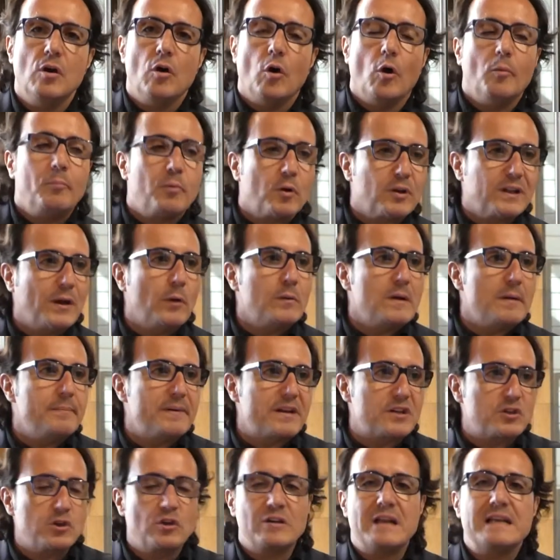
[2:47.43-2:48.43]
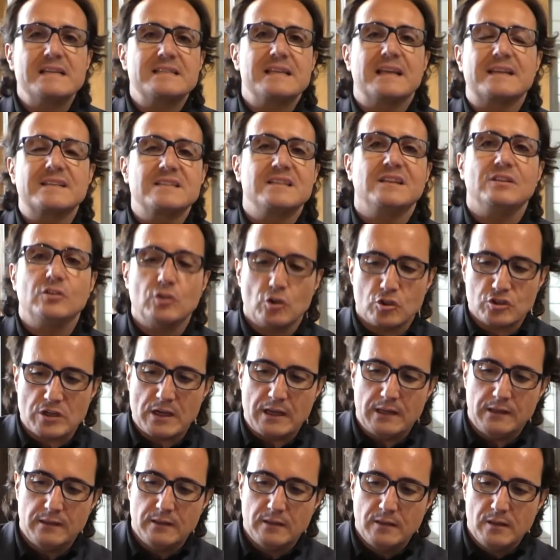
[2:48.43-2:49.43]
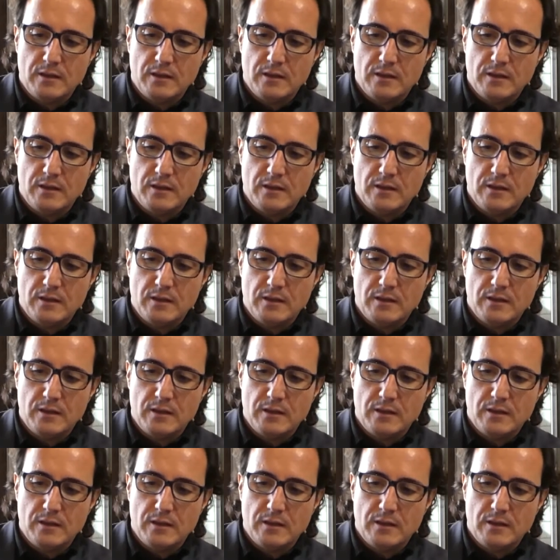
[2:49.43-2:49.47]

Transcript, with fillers: o por qué una persona es exitosa,